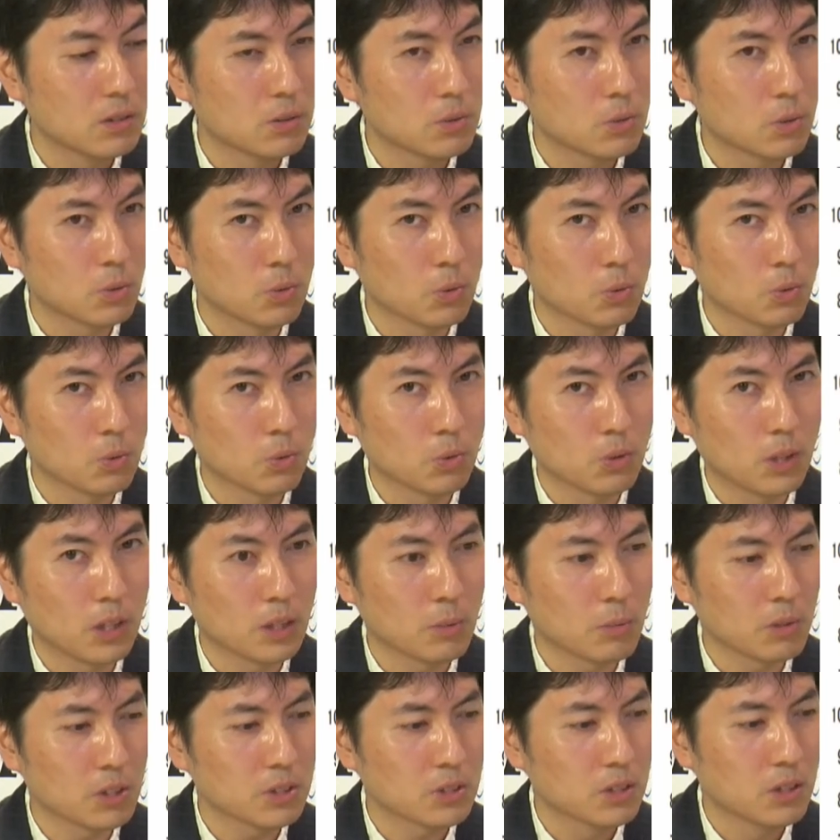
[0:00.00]
というのがあ
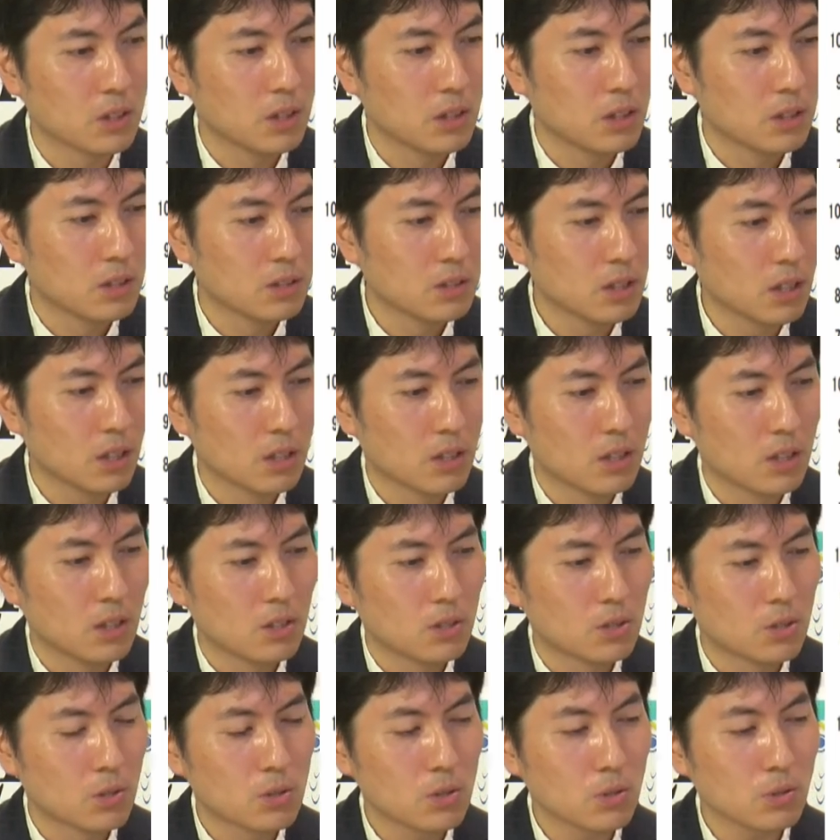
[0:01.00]
ります。で
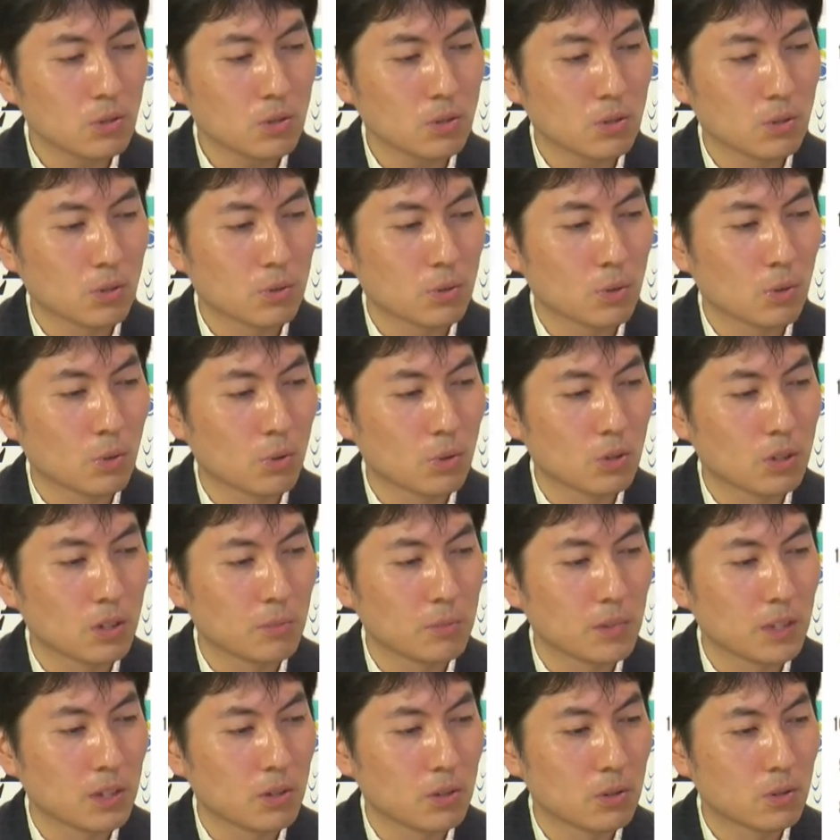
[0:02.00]
出生数のところで
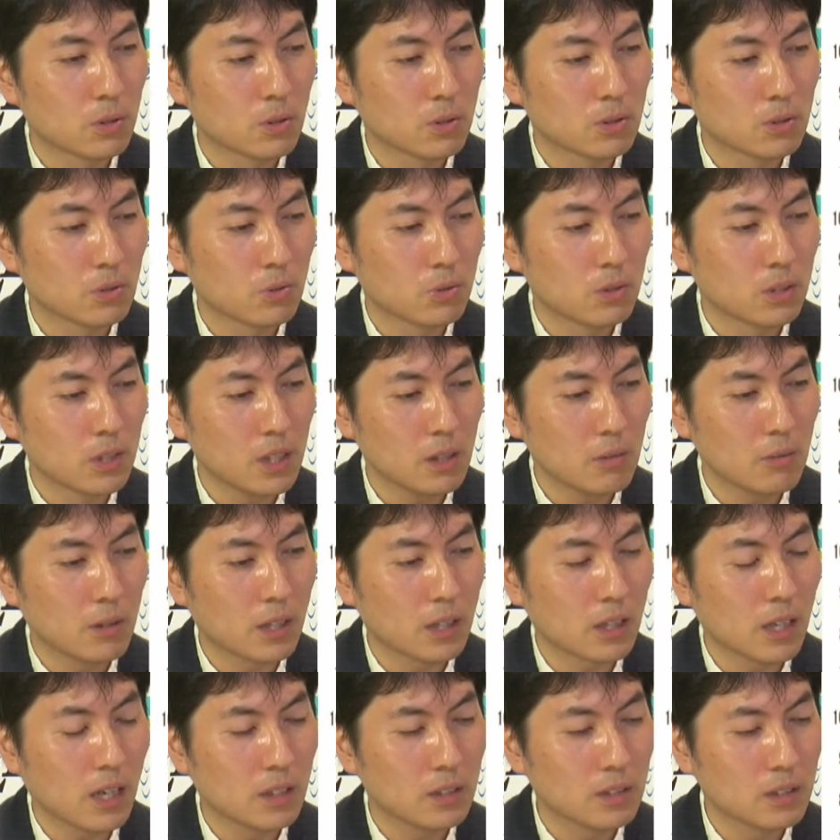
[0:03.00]
見るとその令和
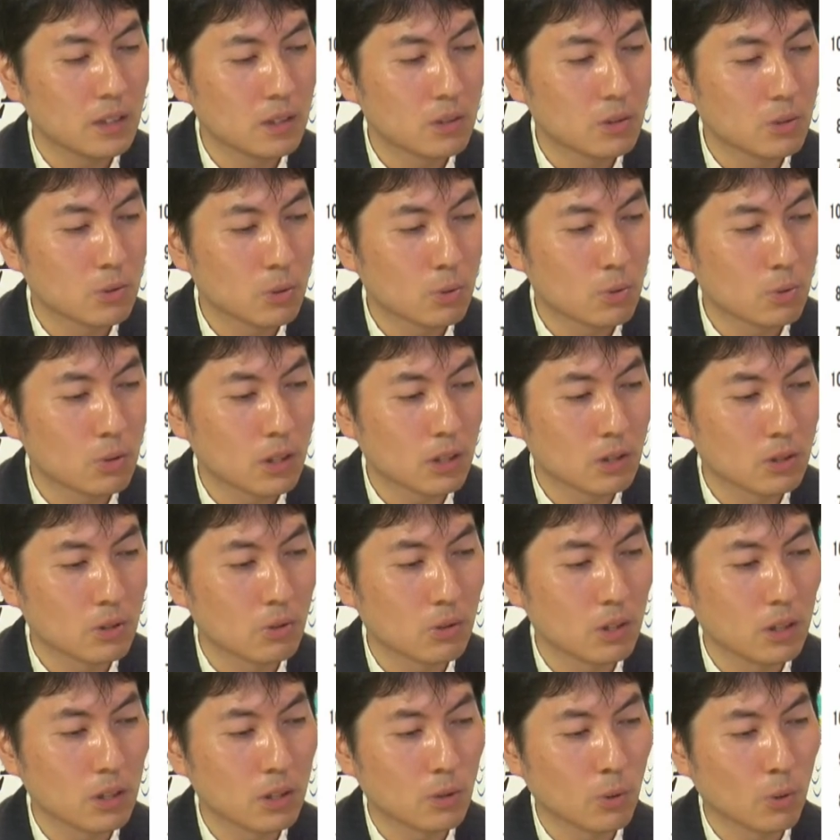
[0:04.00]
元年のところだ
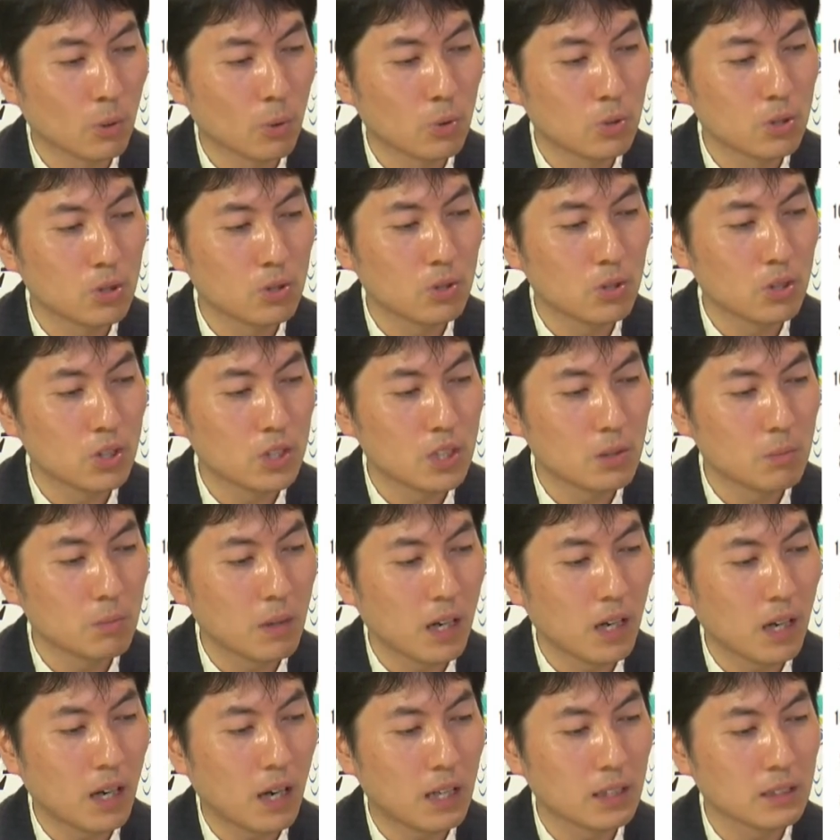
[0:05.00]
と、えっと、51
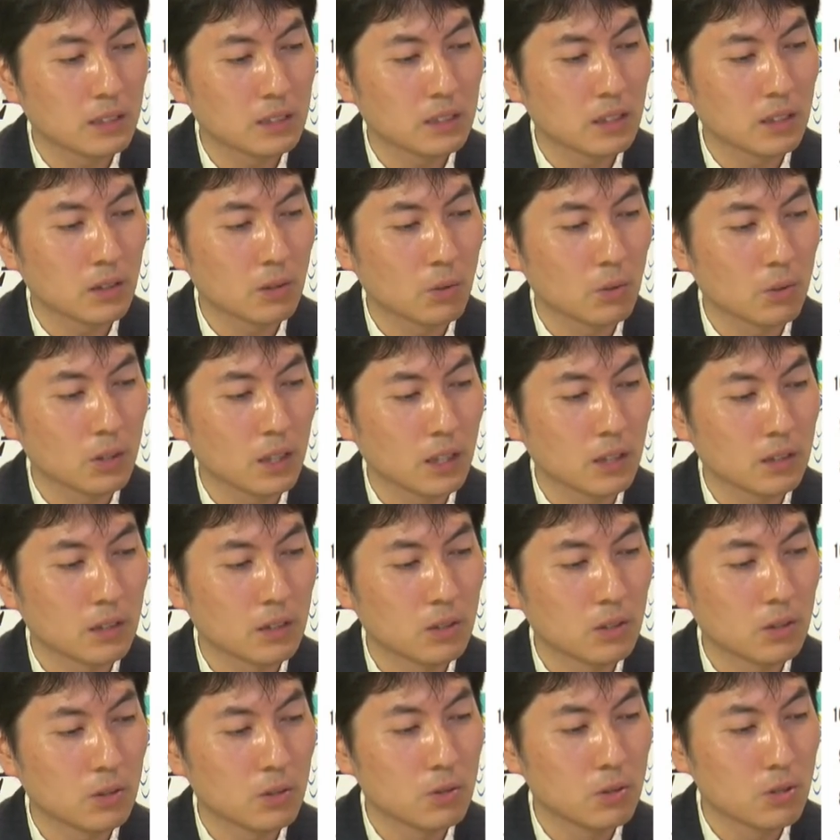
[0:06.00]
万
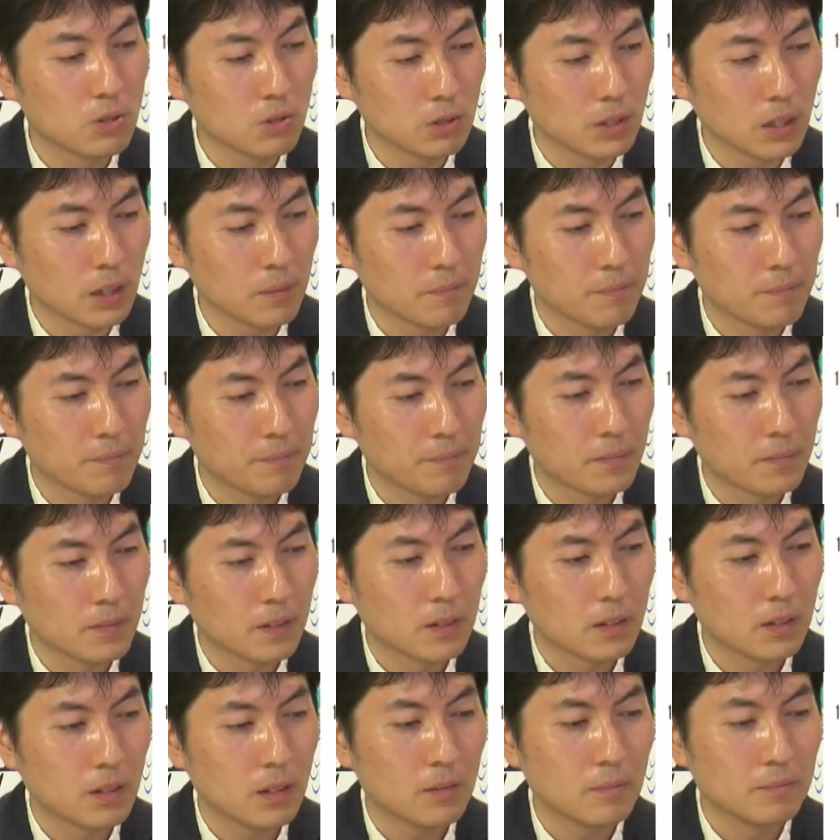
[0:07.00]
8590人
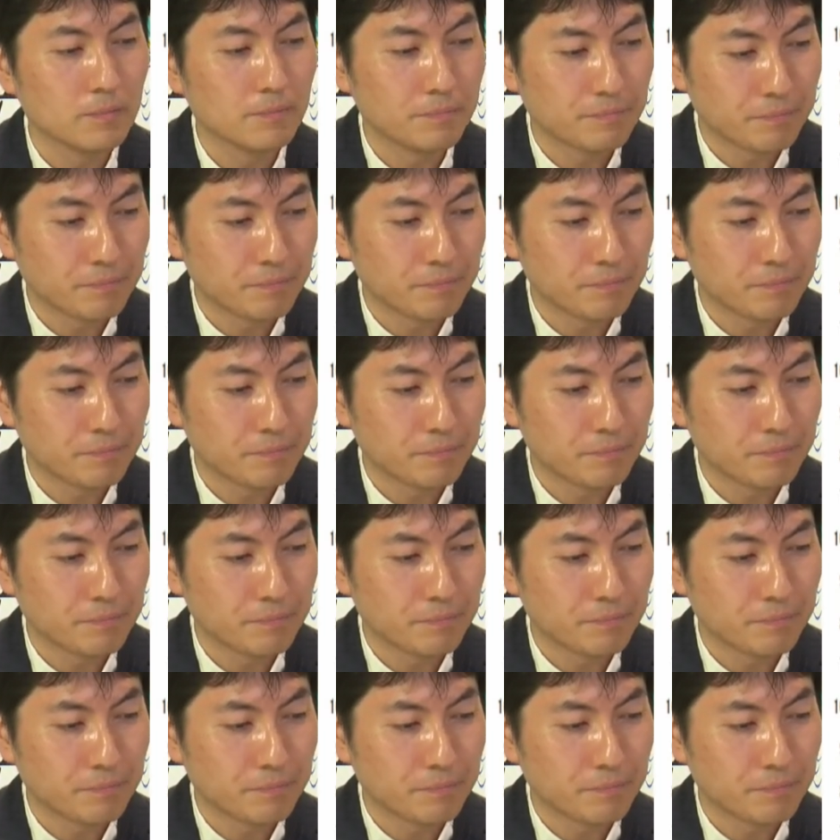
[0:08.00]
で、